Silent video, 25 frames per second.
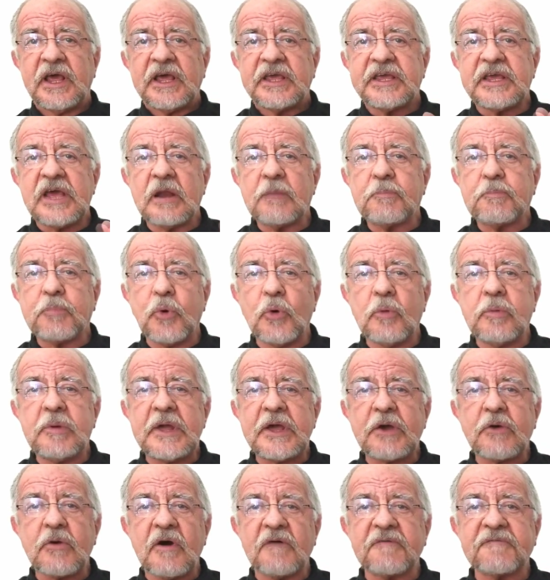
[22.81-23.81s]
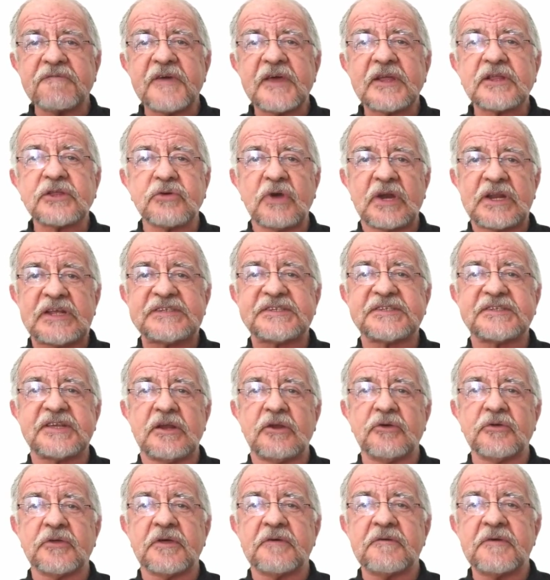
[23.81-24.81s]
y al público afecto al
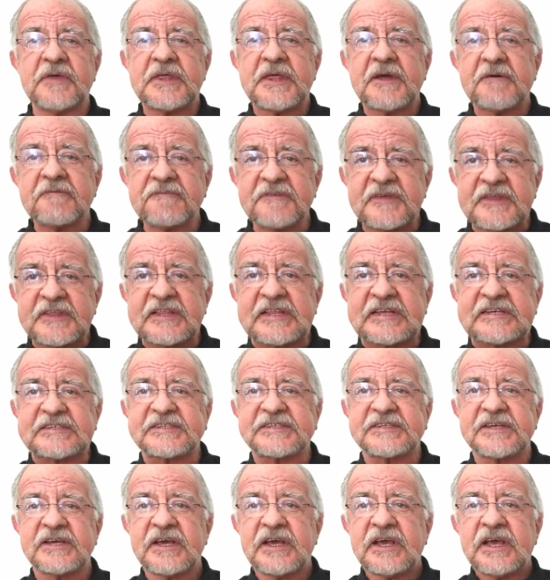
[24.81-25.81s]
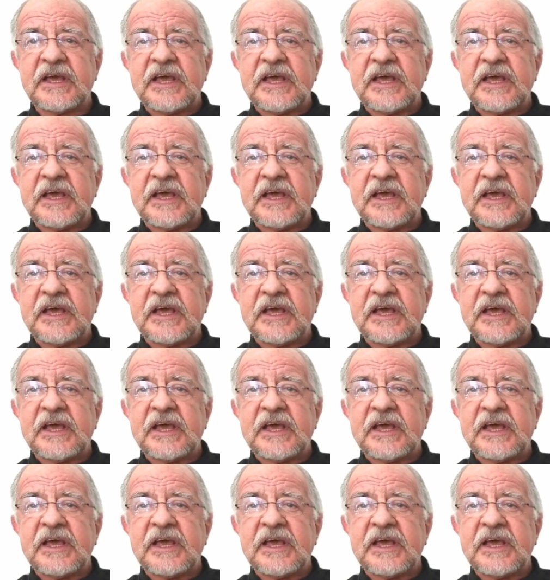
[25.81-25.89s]
estilo de vida fitness,